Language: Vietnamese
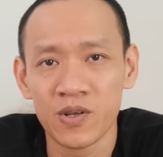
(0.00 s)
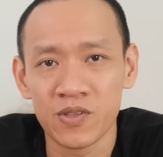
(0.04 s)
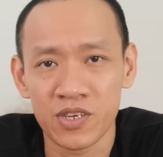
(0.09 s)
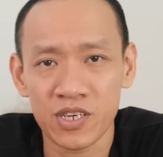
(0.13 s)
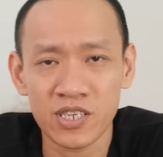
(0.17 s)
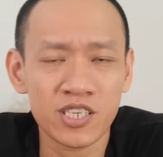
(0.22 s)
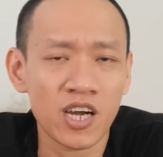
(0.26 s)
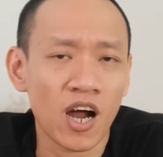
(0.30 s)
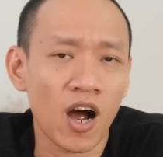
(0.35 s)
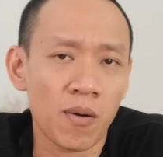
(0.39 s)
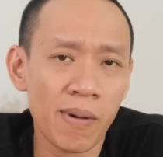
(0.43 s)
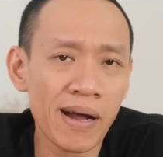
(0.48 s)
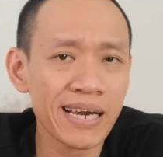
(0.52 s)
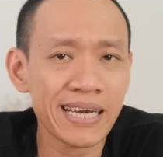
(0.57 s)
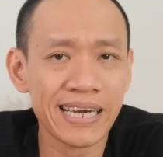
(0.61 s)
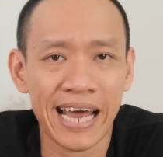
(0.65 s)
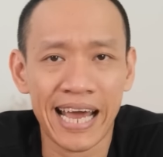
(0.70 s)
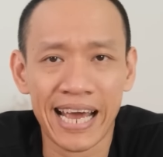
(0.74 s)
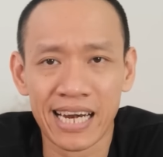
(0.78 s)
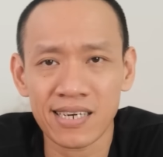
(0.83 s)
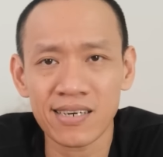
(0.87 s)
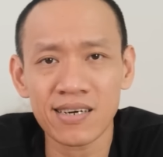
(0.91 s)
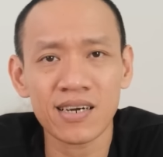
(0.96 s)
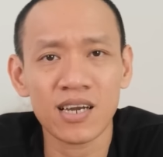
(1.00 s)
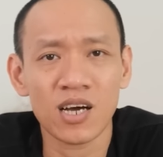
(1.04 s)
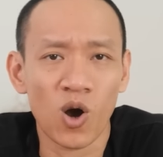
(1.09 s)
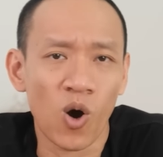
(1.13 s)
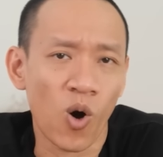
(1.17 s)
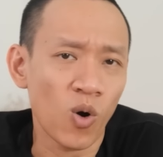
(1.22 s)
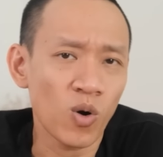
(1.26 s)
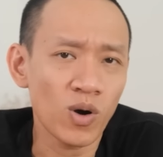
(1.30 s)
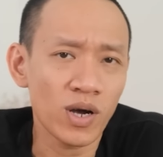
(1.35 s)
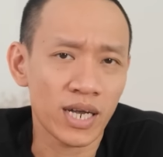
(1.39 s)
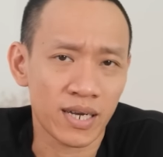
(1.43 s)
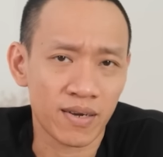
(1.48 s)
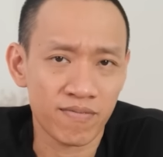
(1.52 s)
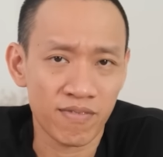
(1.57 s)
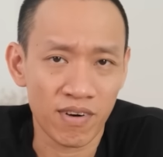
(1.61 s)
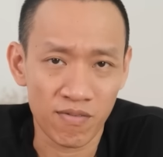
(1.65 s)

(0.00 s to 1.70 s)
những trò bắt nạt rất là ngỗ nghịch